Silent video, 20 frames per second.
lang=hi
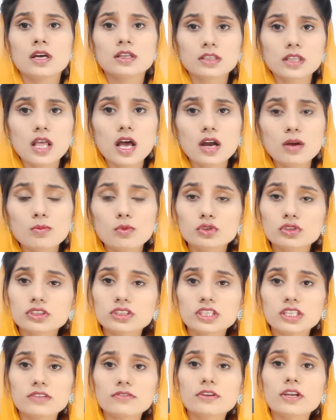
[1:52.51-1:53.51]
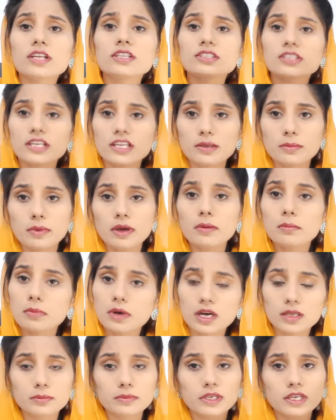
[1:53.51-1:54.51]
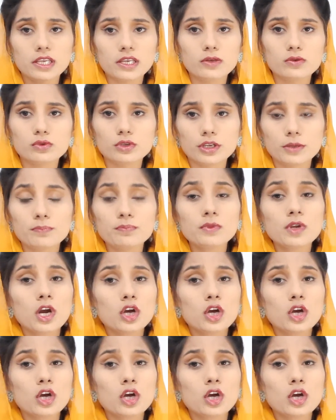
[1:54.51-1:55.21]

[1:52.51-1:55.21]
तलाक मोसो सर्टिफिकेट चले मैं बाद में ले लूँगी